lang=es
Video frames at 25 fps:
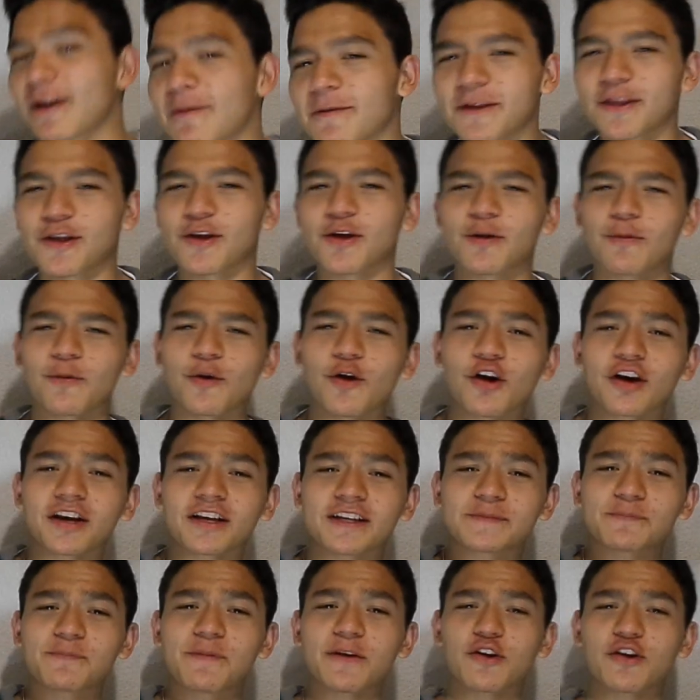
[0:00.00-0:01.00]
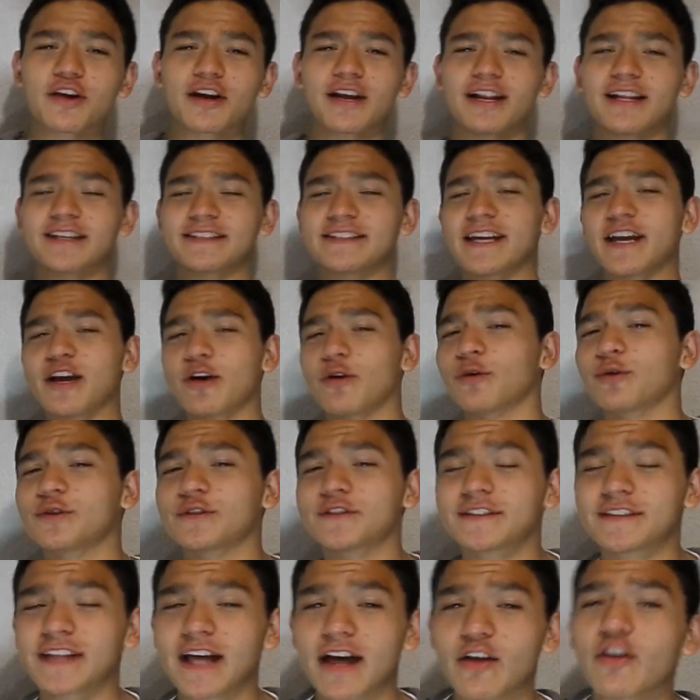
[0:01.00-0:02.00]
el video de blog, espero que les haya
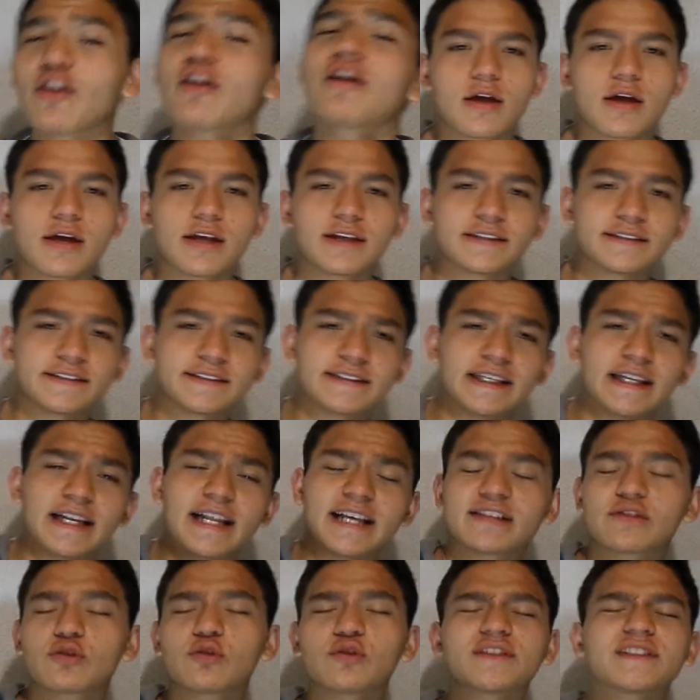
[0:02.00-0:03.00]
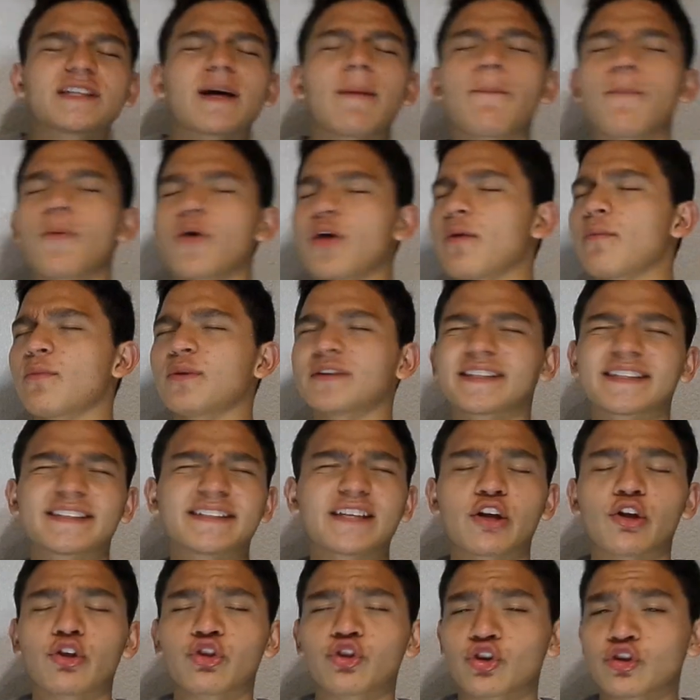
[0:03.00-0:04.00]
gustado. Si les gusta podemos
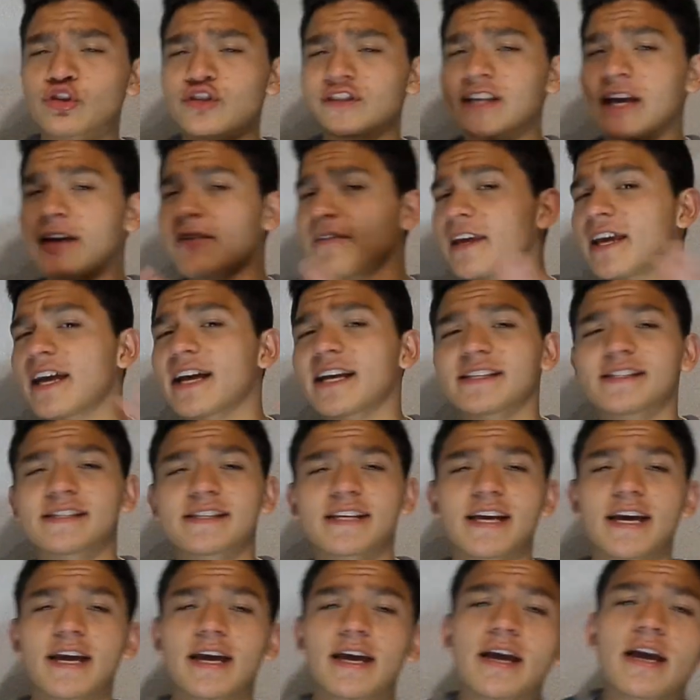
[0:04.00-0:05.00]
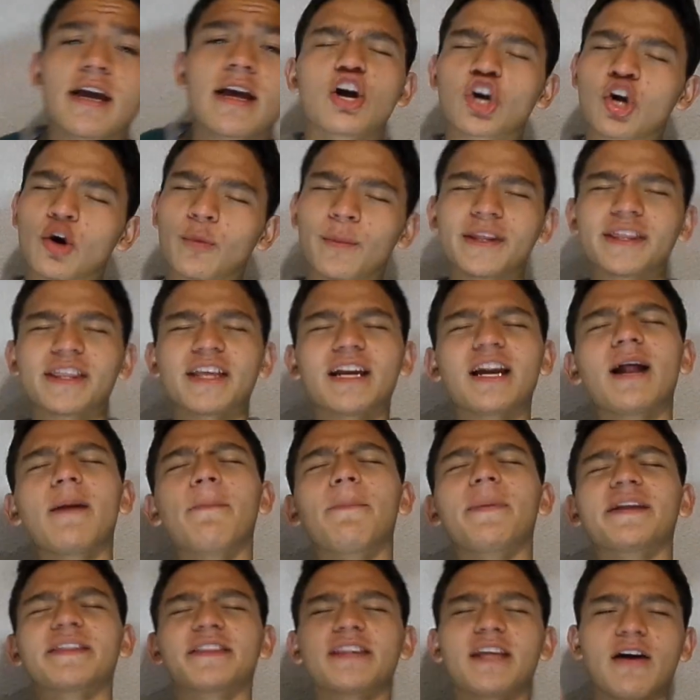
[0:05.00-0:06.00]
hacer otro sabías qué? Comenten en la
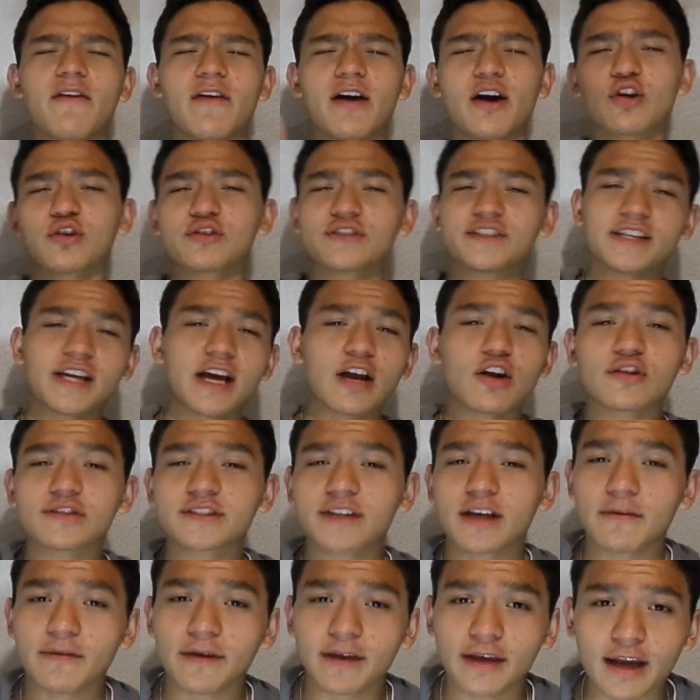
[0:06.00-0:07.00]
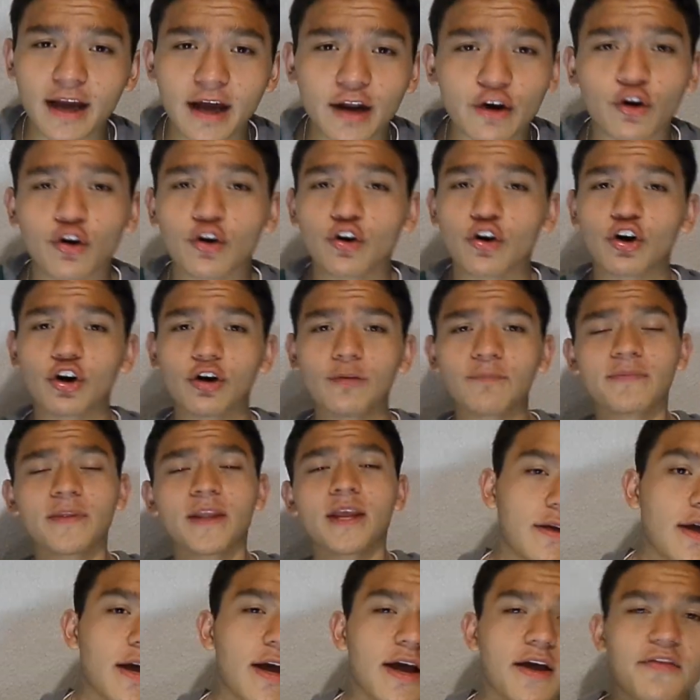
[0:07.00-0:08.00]
parte de abajo si ya lo sabían o no.
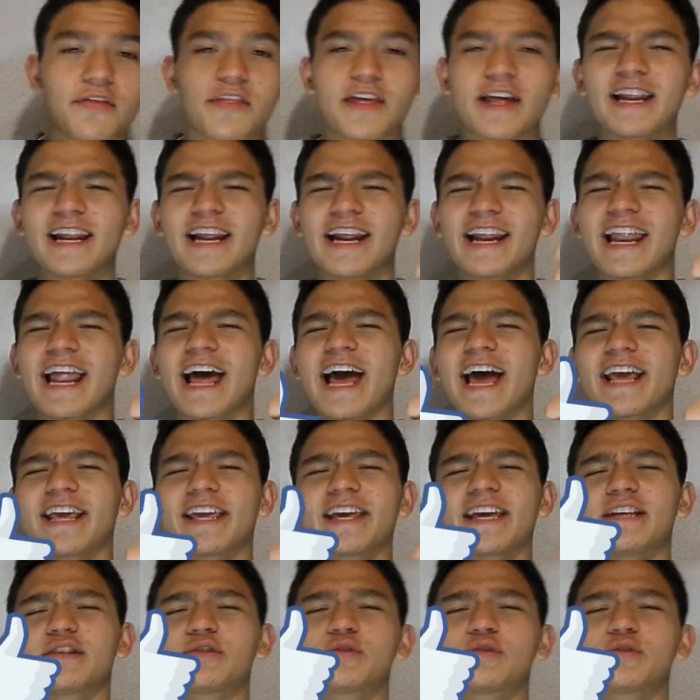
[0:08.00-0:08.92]
Denle like y